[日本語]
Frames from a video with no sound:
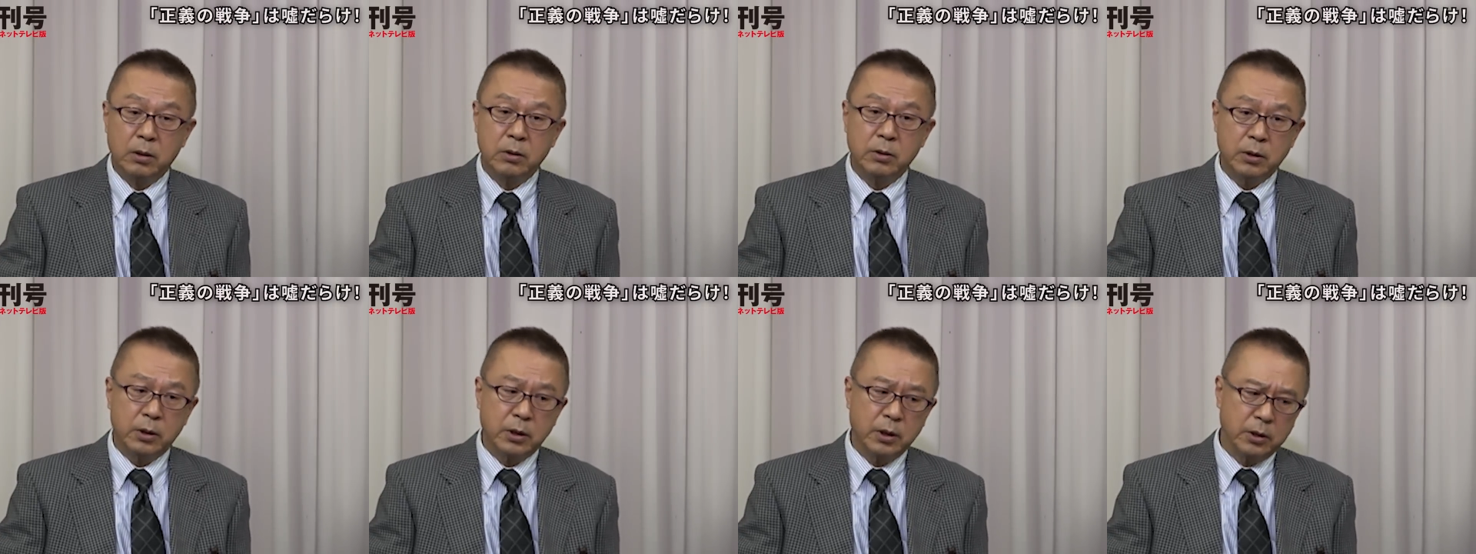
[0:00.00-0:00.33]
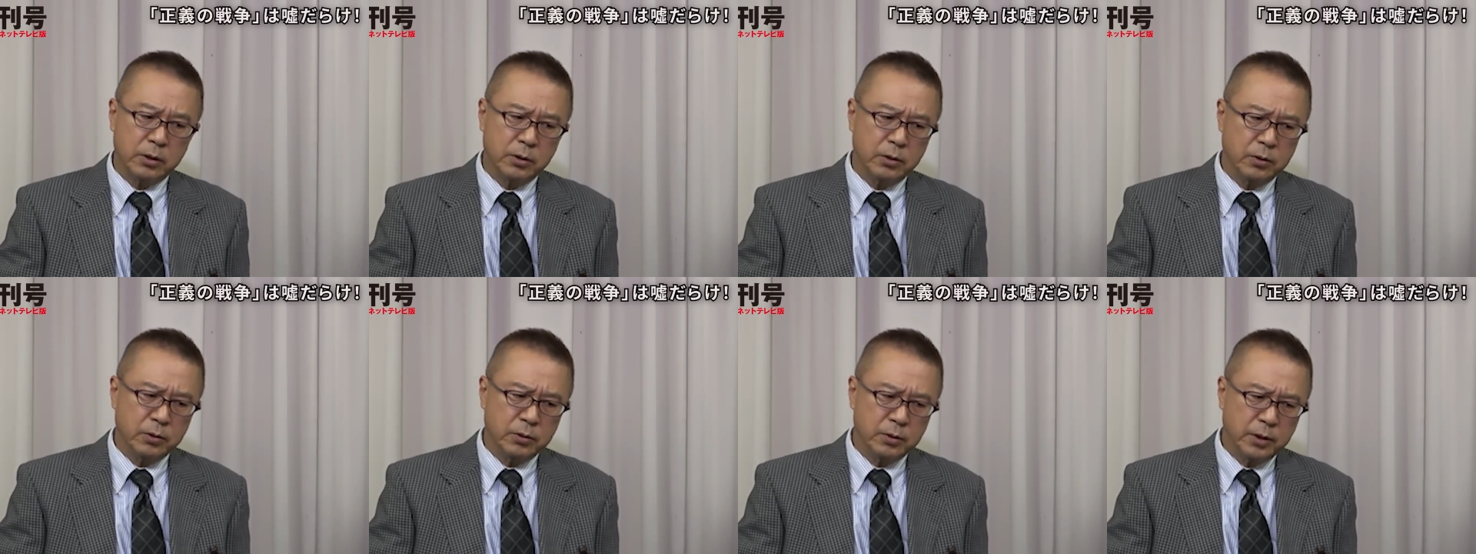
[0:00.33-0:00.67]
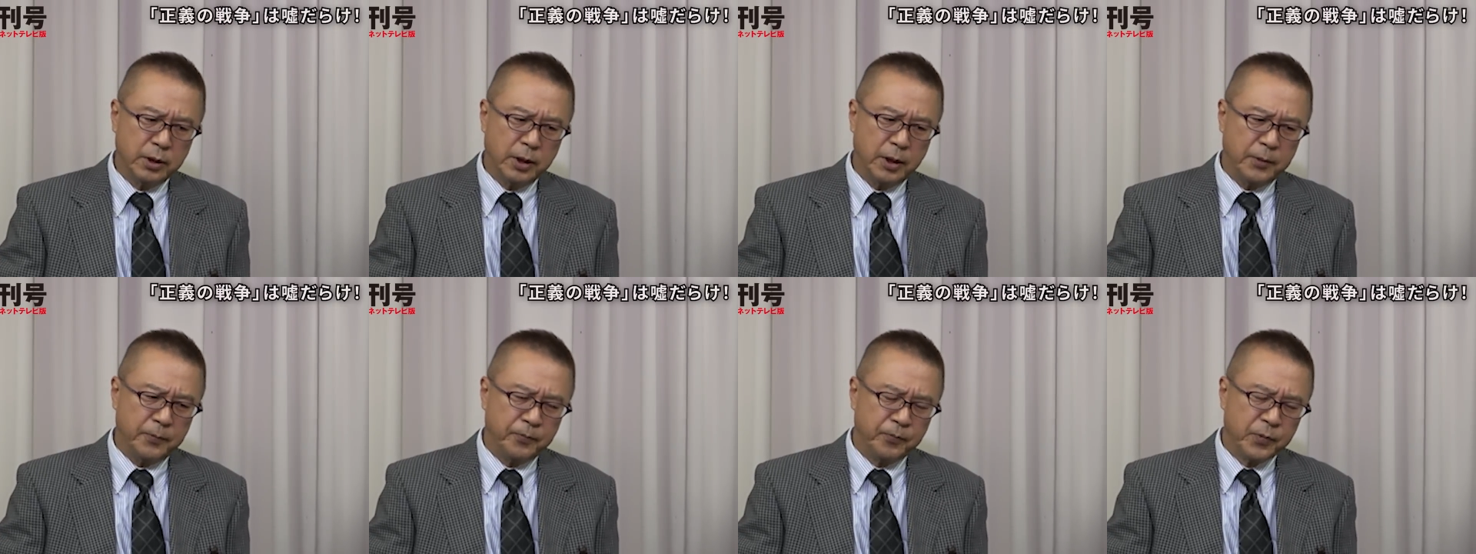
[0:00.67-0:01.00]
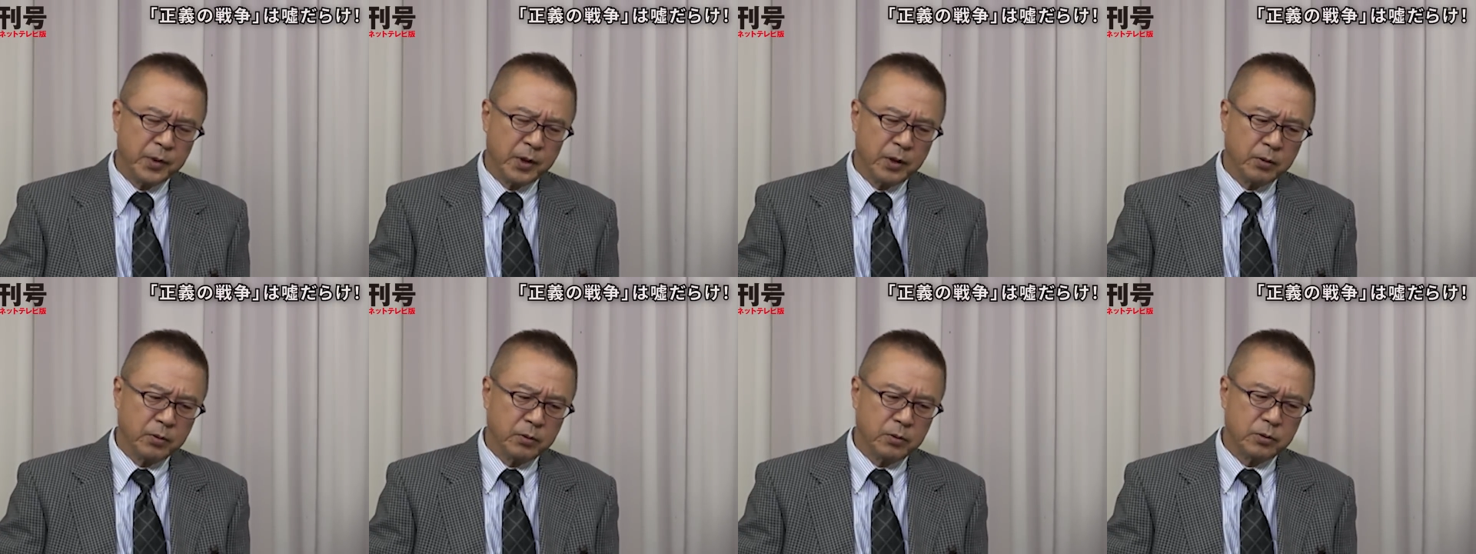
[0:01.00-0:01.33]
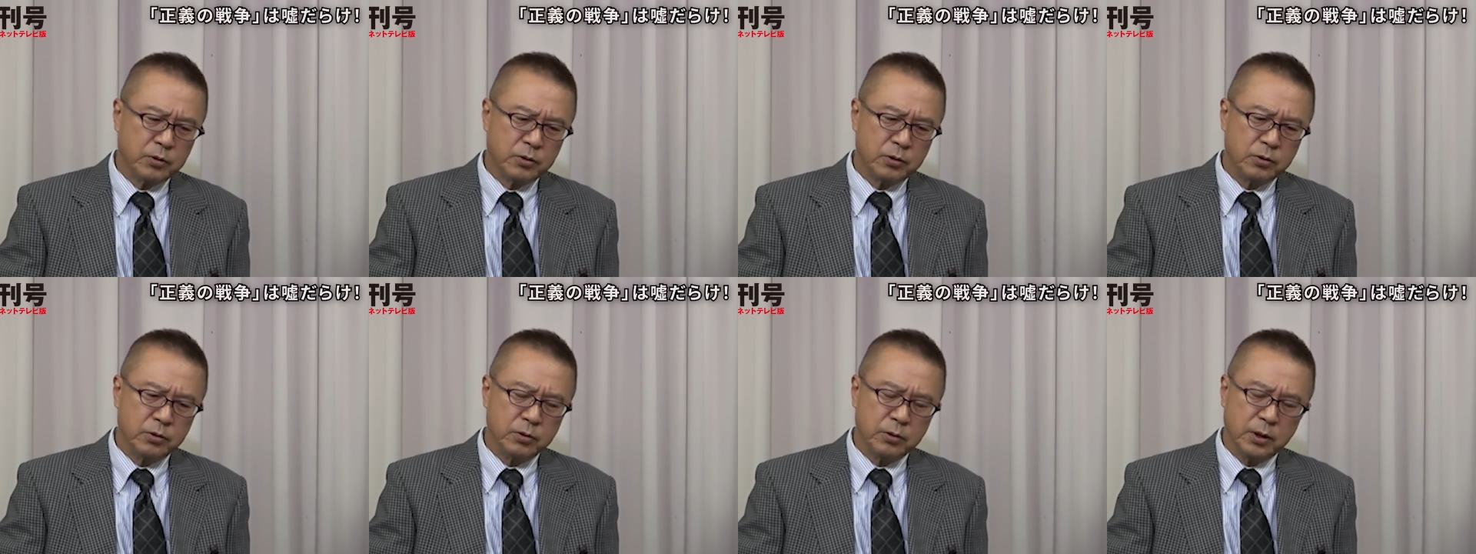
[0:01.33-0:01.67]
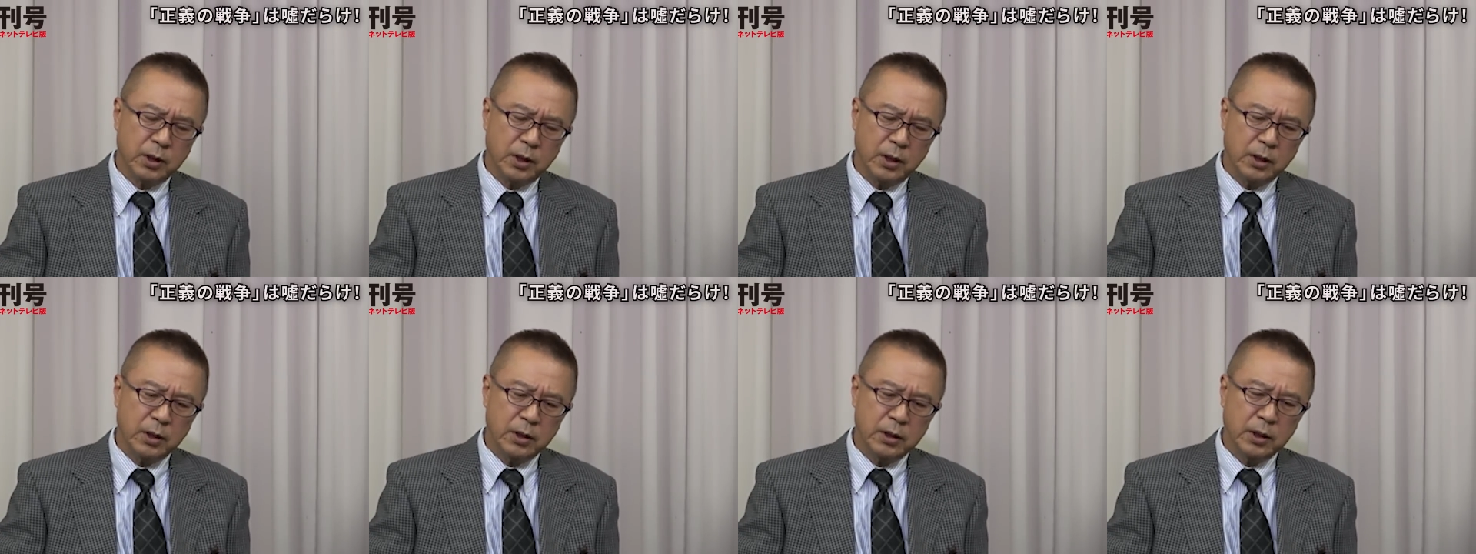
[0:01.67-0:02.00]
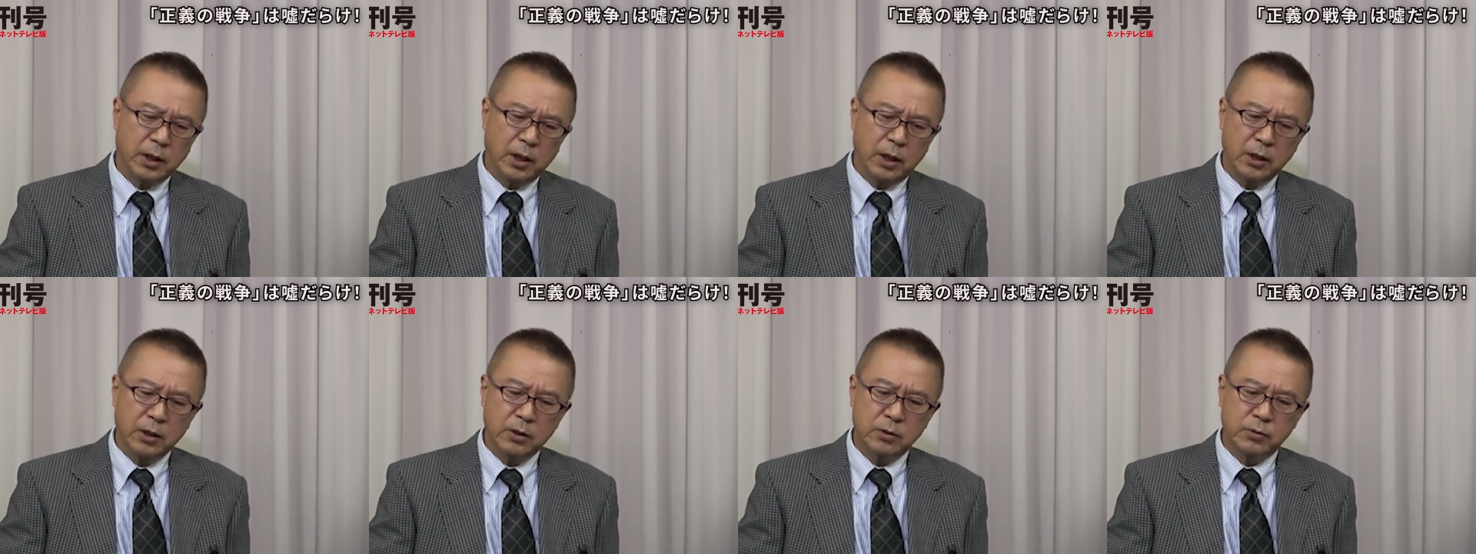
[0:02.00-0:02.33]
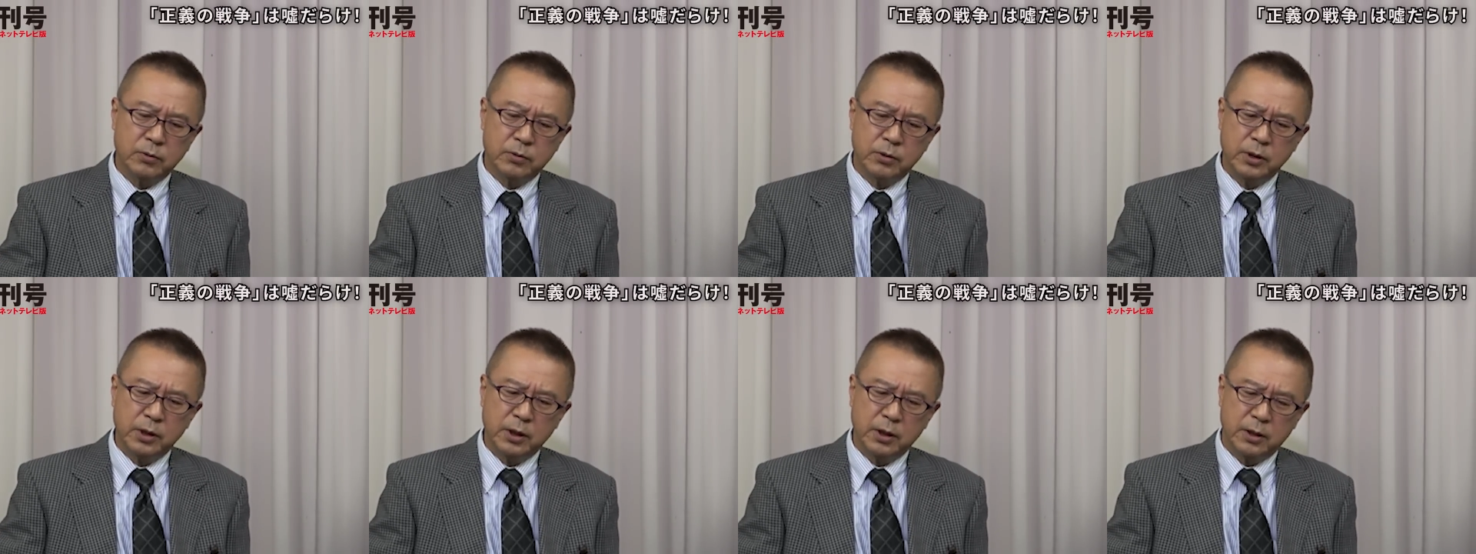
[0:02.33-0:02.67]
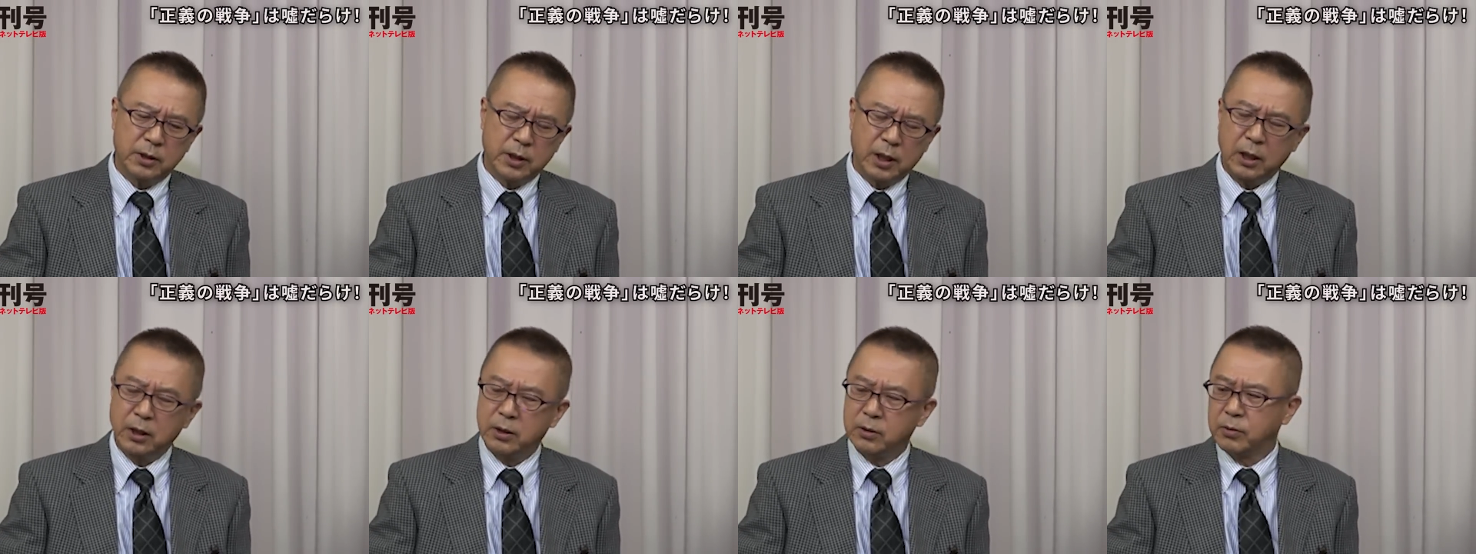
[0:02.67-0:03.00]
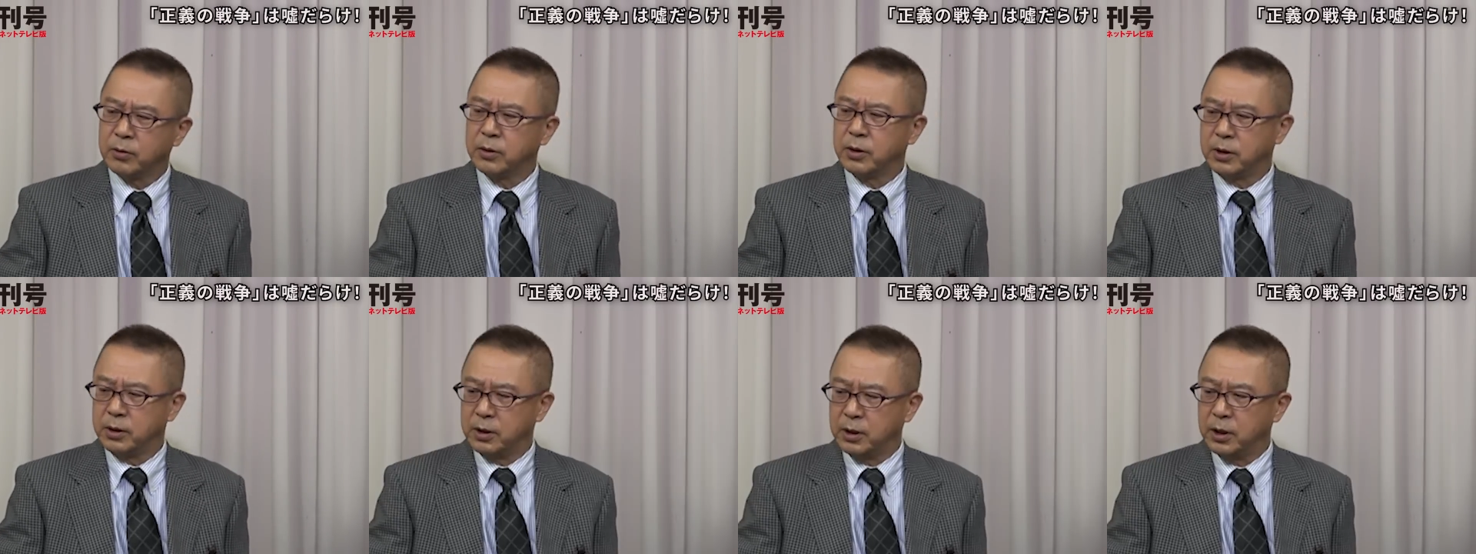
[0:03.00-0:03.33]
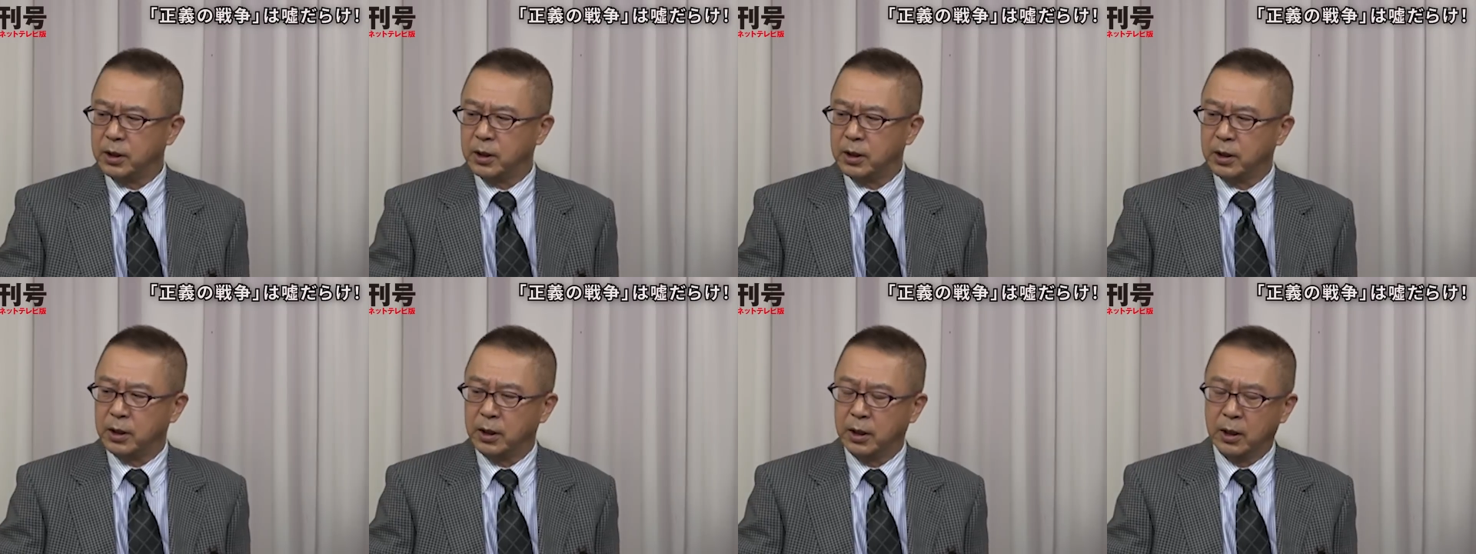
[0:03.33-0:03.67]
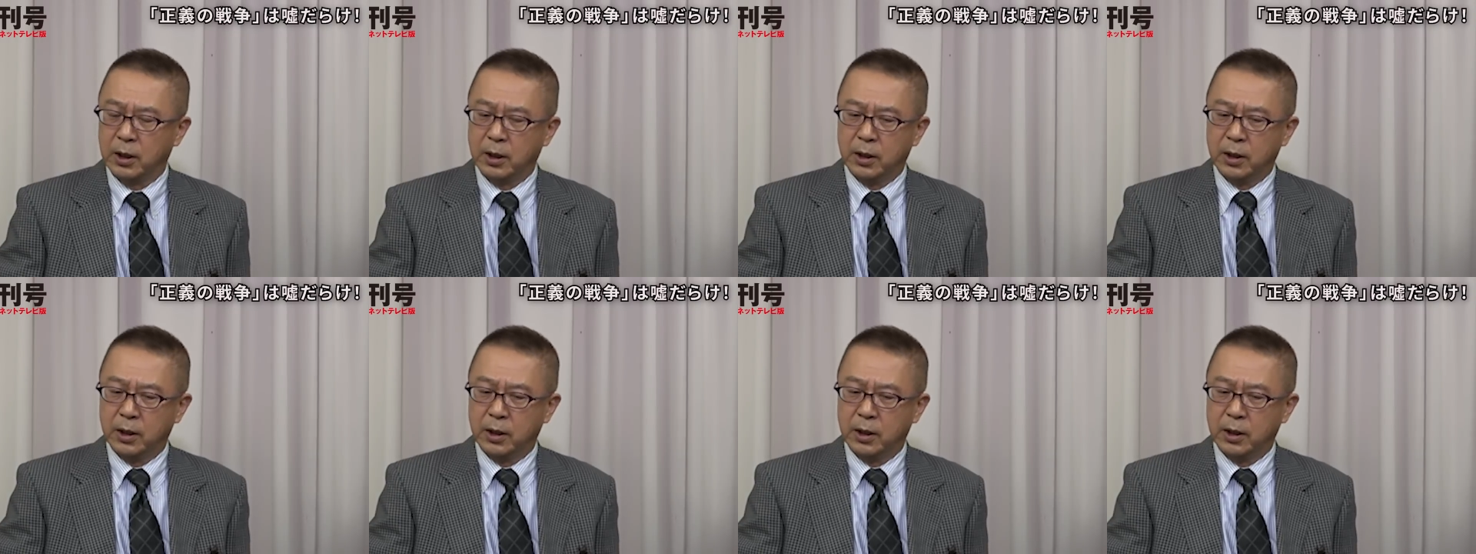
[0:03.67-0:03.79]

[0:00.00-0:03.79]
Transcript: で結局ねこの仲介に入る国がない時に